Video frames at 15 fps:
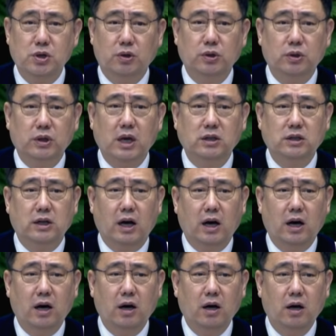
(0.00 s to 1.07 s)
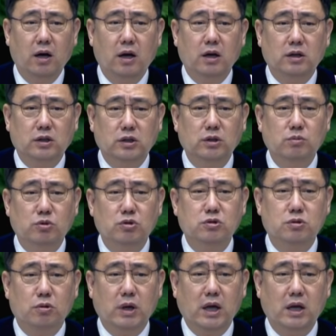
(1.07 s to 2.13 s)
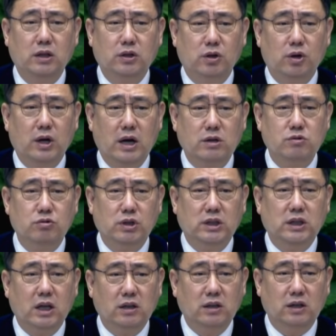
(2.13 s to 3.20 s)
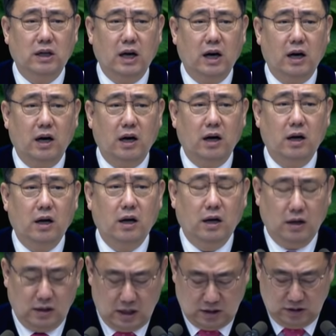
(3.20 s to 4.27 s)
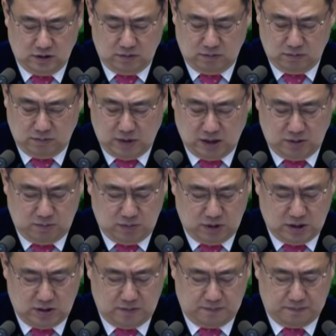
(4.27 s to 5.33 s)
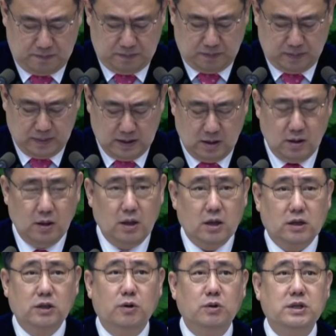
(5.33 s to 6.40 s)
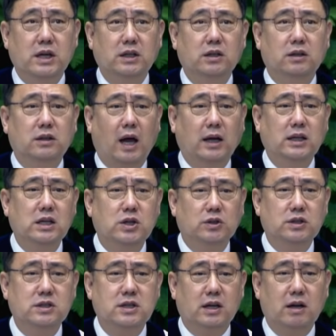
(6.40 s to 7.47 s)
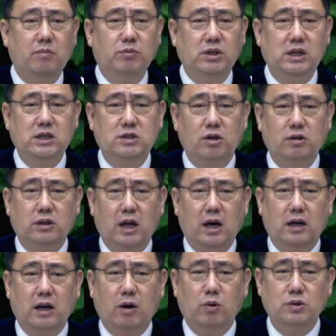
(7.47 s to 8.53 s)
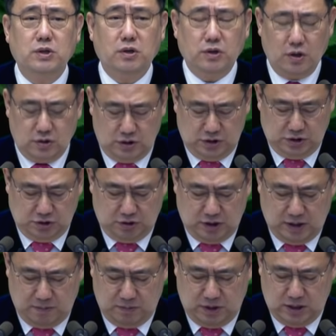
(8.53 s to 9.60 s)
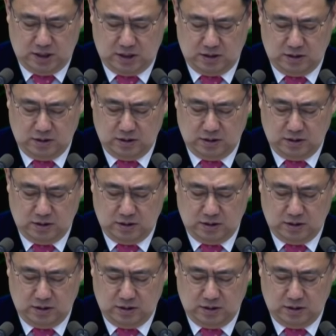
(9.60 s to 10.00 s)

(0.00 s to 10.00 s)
어떻게 그가 그 물 속에 들어갈 수 있겠는가라는 말입니다. 그곳에는 다리 저는 사람들이 있었다라고 성경은 증언합니다.